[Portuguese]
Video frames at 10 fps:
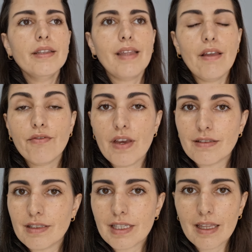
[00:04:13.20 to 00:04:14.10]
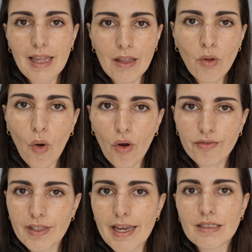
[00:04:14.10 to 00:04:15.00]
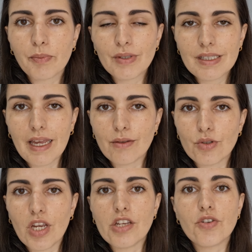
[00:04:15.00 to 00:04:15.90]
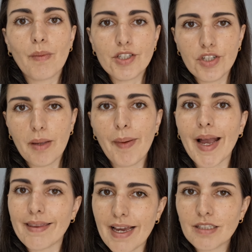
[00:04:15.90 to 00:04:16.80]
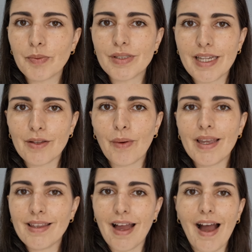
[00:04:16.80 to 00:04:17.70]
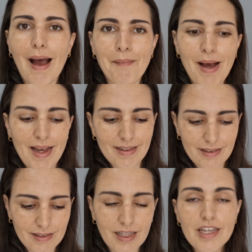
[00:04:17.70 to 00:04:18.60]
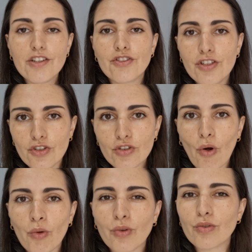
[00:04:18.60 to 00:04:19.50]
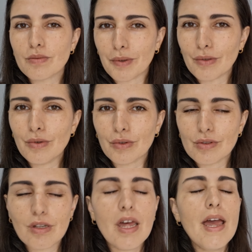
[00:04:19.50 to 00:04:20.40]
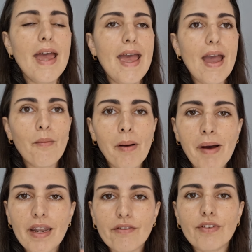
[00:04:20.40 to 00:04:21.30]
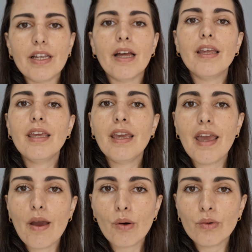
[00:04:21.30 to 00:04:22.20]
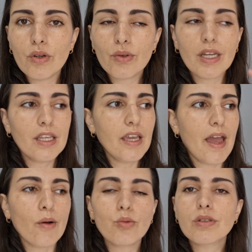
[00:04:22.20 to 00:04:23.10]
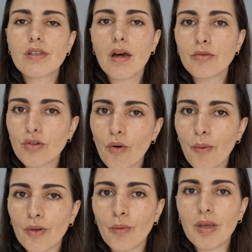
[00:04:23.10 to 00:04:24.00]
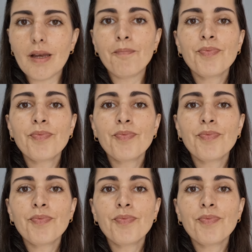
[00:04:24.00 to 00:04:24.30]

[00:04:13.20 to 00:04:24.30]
Tem vezes que tá 9, 10%, gente. Imagina pegar 10% ainda a mais de desconto nos produtos. É uma maravilha. E eu e o Daniel usamos o Cuponomia